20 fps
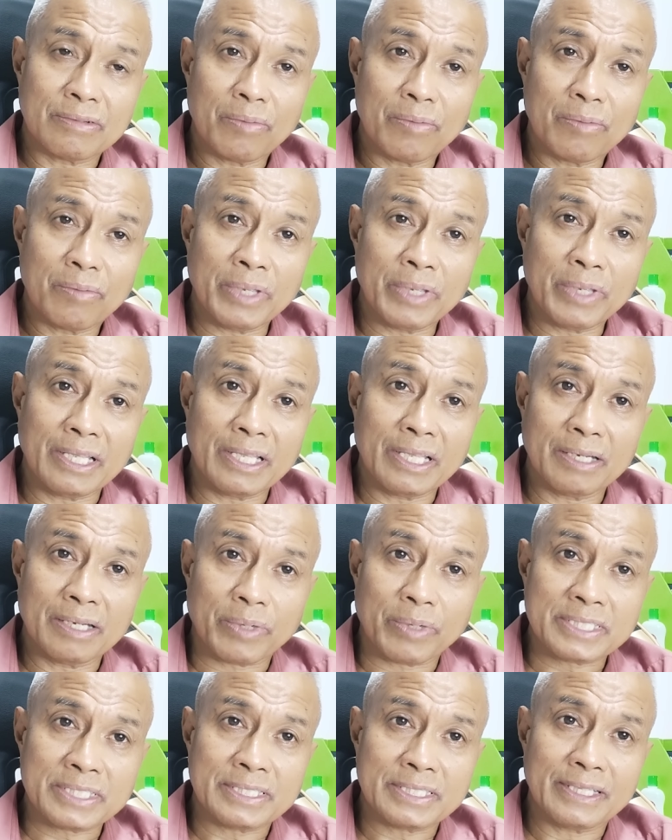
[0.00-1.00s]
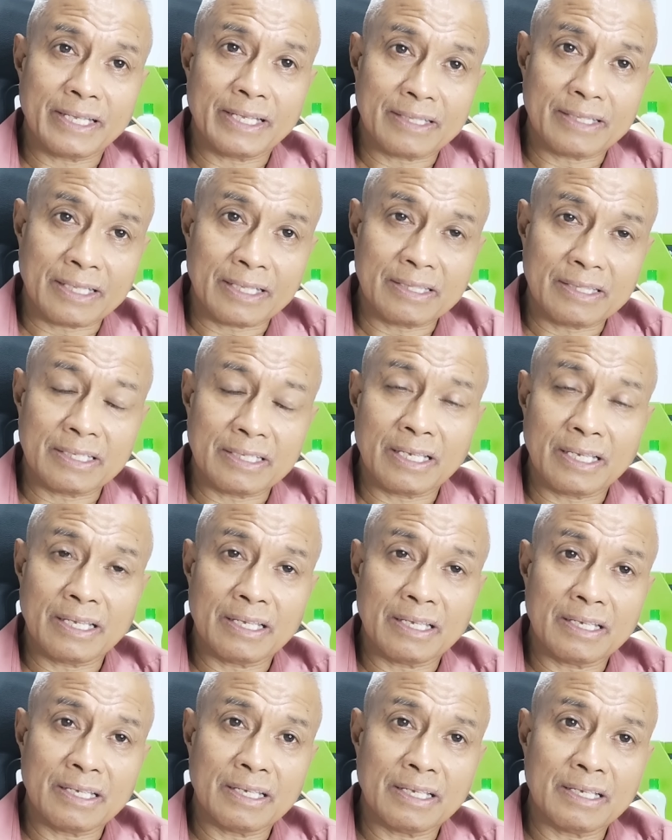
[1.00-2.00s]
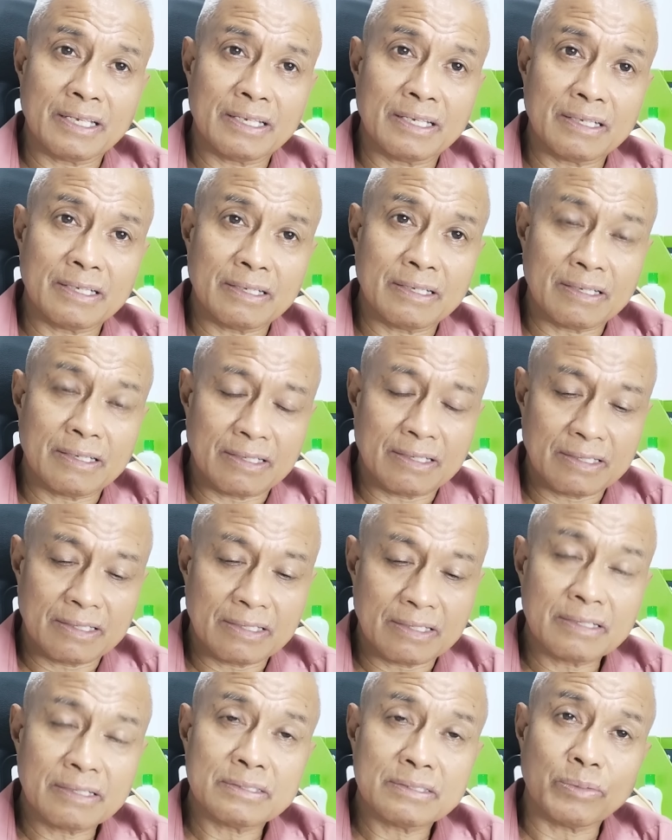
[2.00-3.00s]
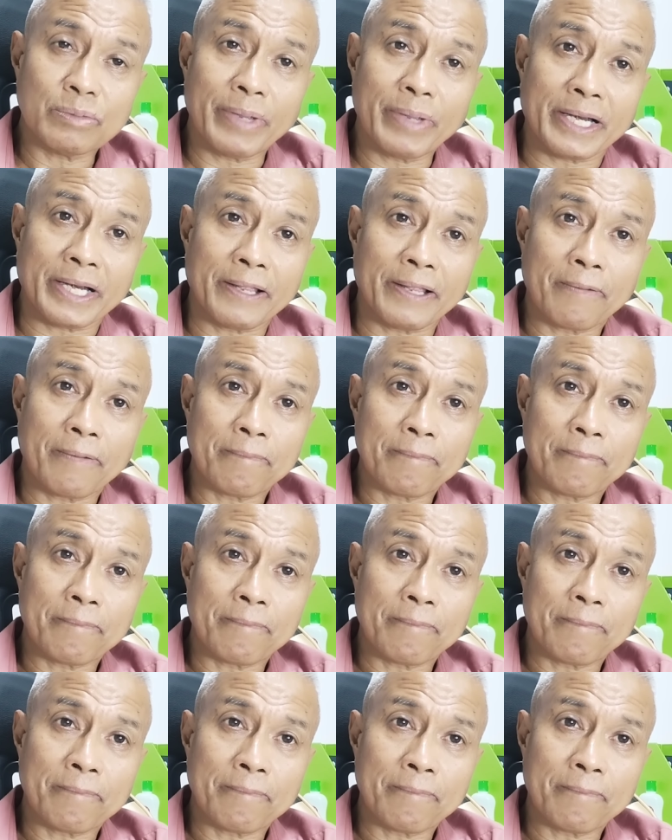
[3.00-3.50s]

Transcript: meeting ni President at ni Soberin.